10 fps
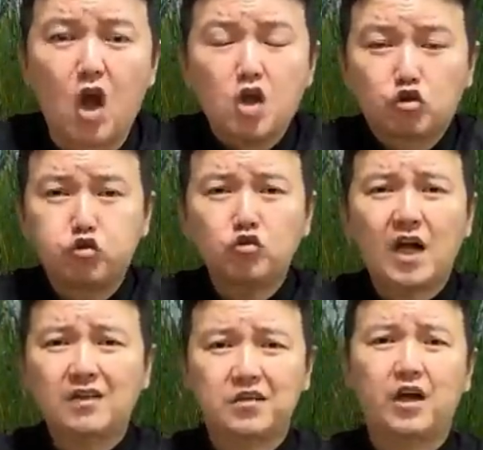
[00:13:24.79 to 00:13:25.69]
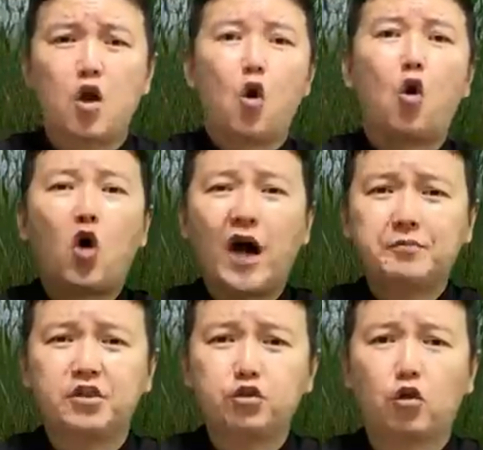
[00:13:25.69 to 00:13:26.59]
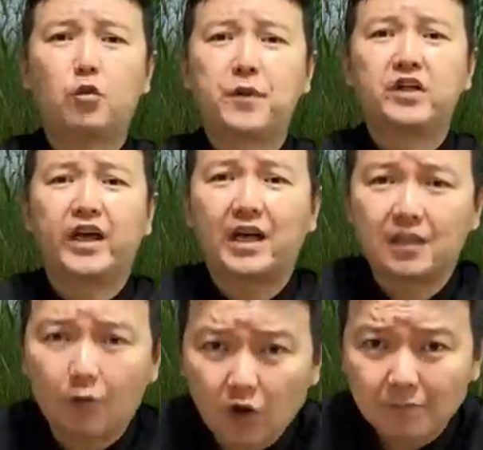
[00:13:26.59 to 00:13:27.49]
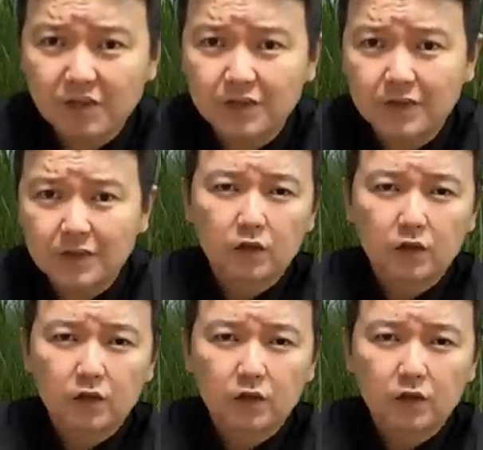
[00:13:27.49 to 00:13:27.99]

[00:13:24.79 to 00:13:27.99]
순간 그냥 오합지졸로 변해갔다고 합니다.